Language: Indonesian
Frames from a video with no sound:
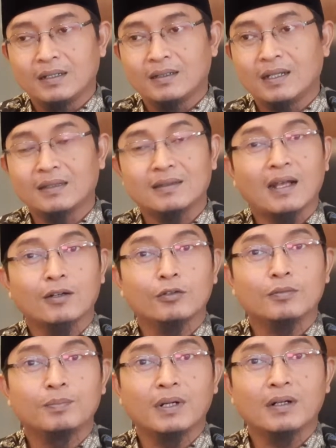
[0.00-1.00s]
dan
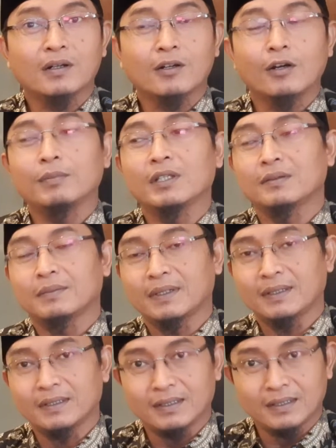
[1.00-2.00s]
takut
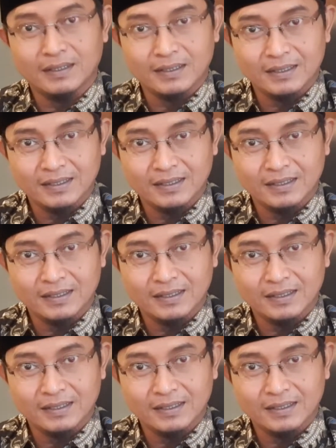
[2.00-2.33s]
berkomitmen.